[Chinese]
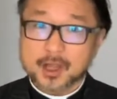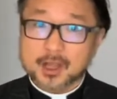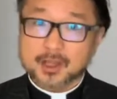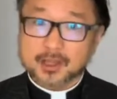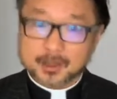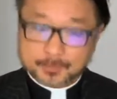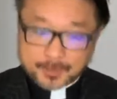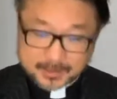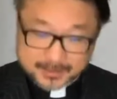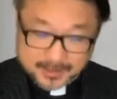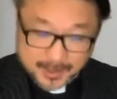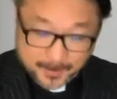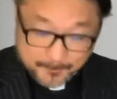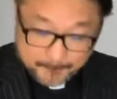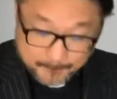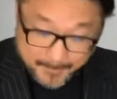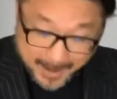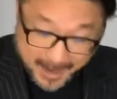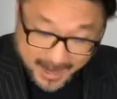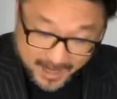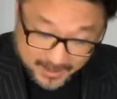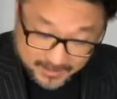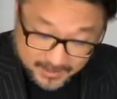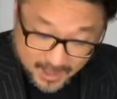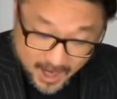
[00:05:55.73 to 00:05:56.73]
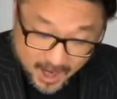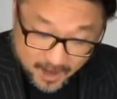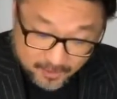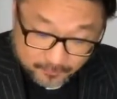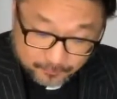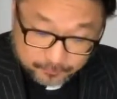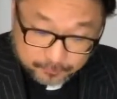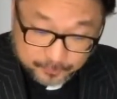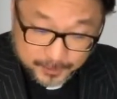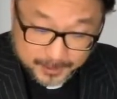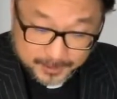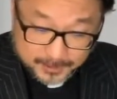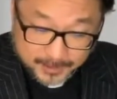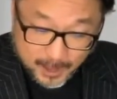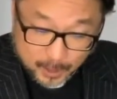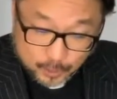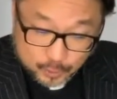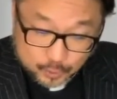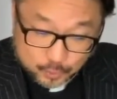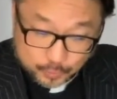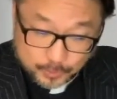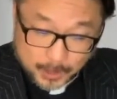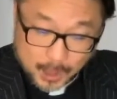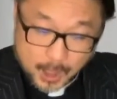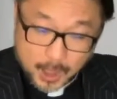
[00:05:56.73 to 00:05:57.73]
那么，在马太福音当
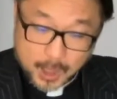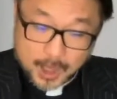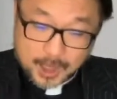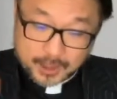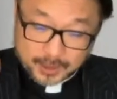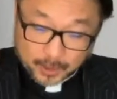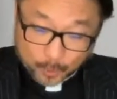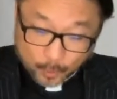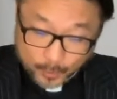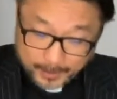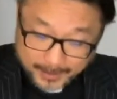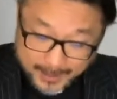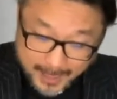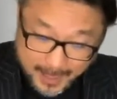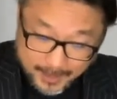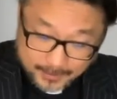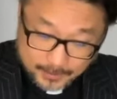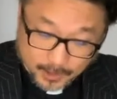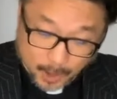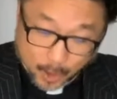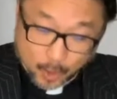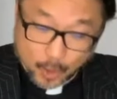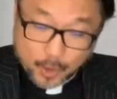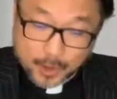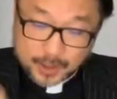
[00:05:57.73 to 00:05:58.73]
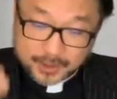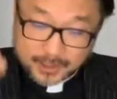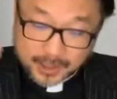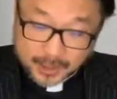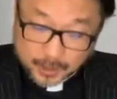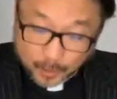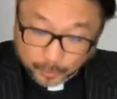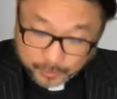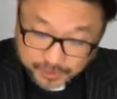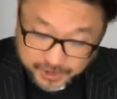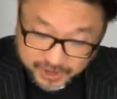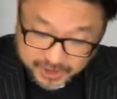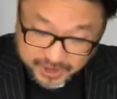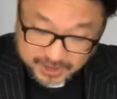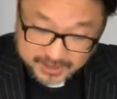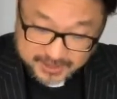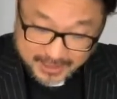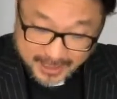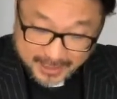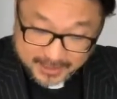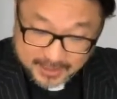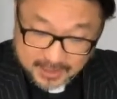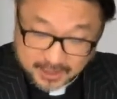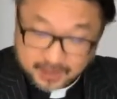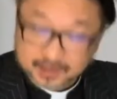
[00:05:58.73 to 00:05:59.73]
中呢，你会看到也有记
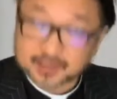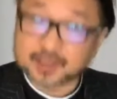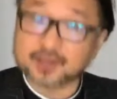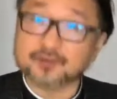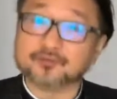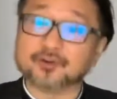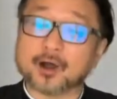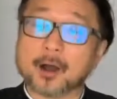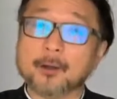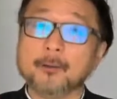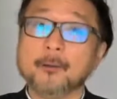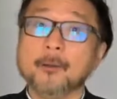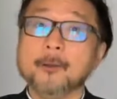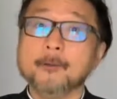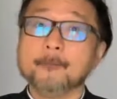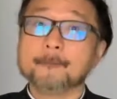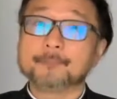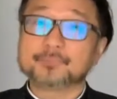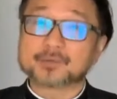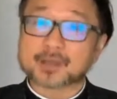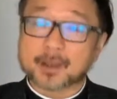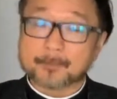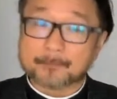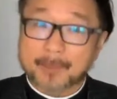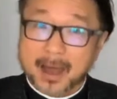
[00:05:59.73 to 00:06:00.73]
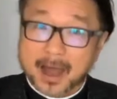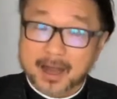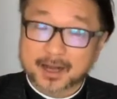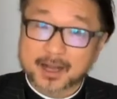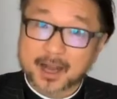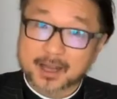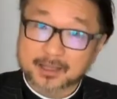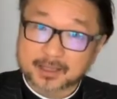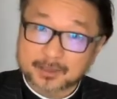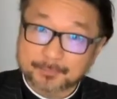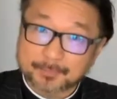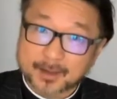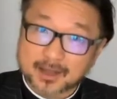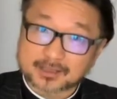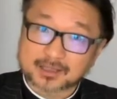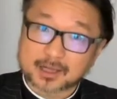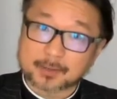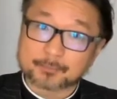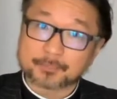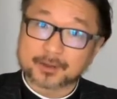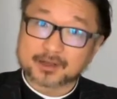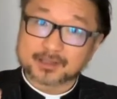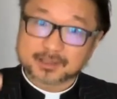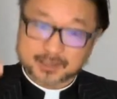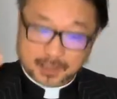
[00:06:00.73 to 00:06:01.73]
载，这个地方在马太第八章
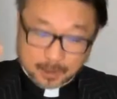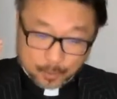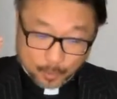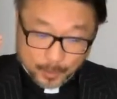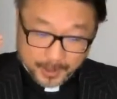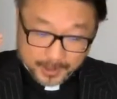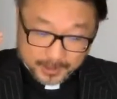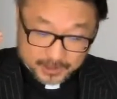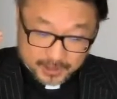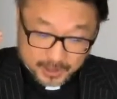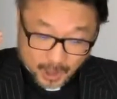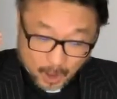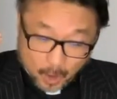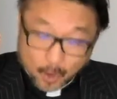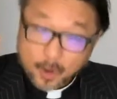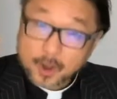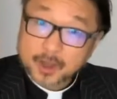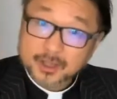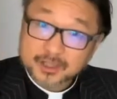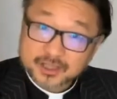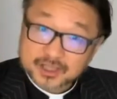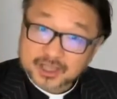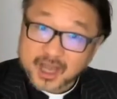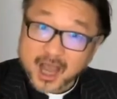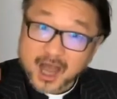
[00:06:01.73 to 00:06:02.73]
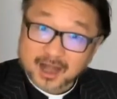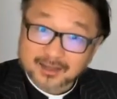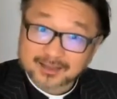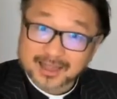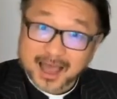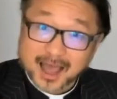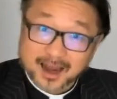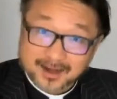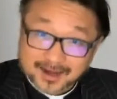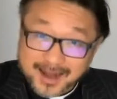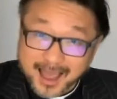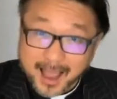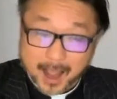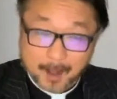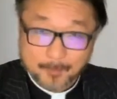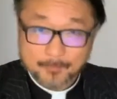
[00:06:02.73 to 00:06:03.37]
被称为叫加大纳。